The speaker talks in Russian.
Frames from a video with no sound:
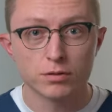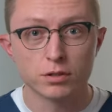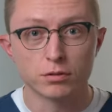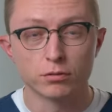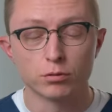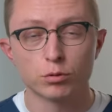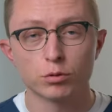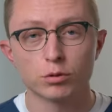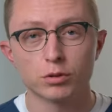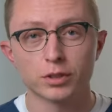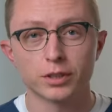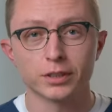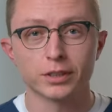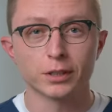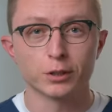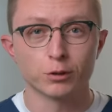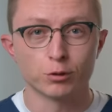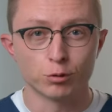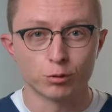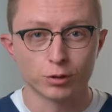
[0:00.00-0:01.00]
всего это
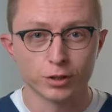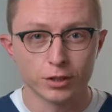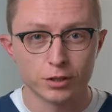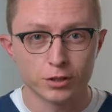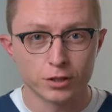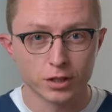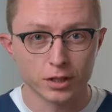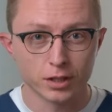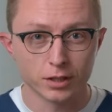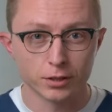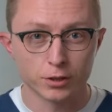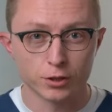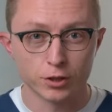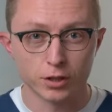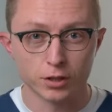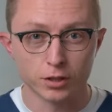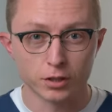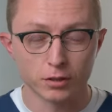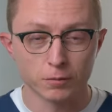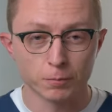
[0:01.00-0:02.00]
хирургическое
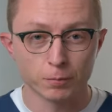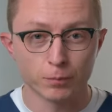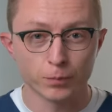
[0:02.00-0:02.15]
лечение.